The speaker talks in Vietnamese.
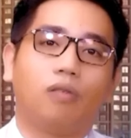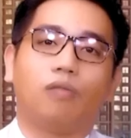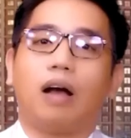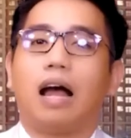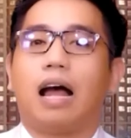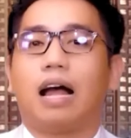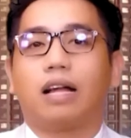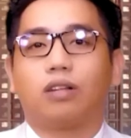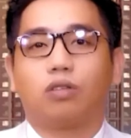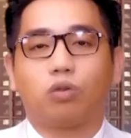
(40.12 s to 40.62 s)

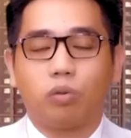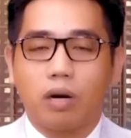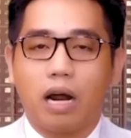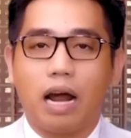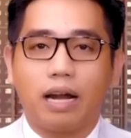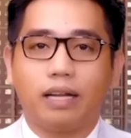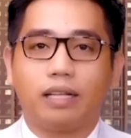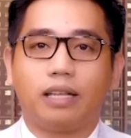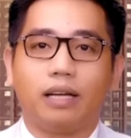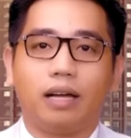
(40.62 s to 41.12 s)
và số
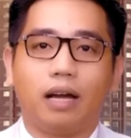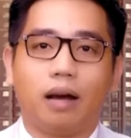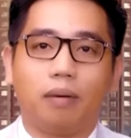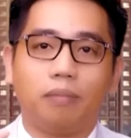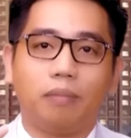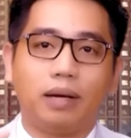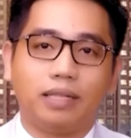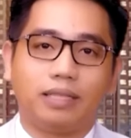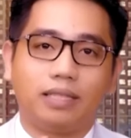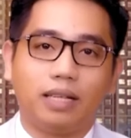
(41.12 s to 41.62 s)
này thì
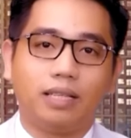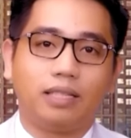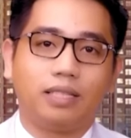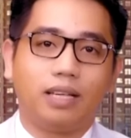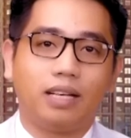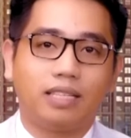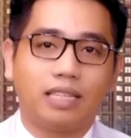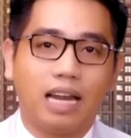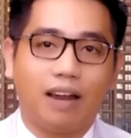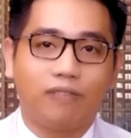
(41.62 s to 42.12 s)
uh, mình xin
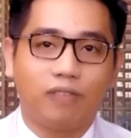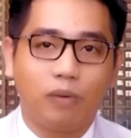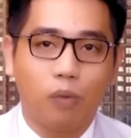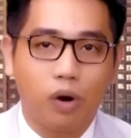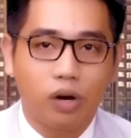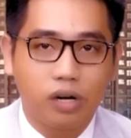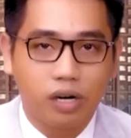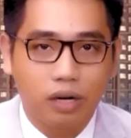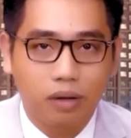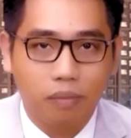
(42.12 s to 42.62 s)
chia sẻ với
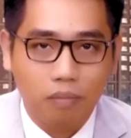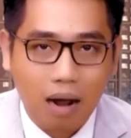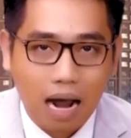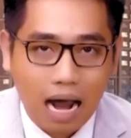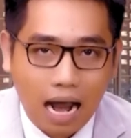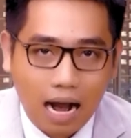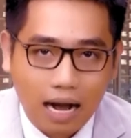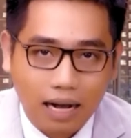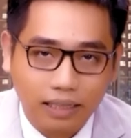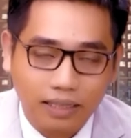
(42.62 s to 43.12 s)
mọi người
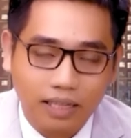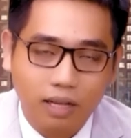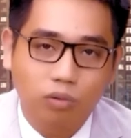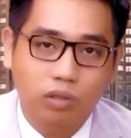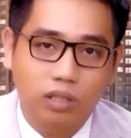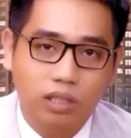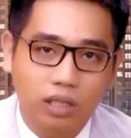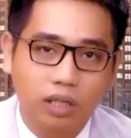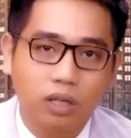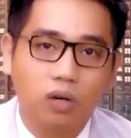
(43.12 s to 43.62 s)
ba cái tiêu
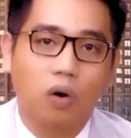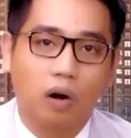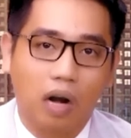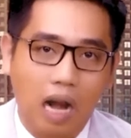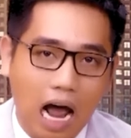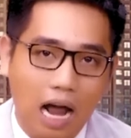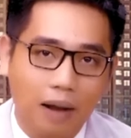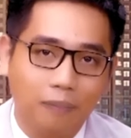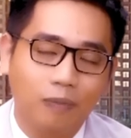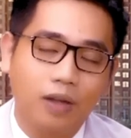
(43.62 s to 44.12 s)
chí còn lại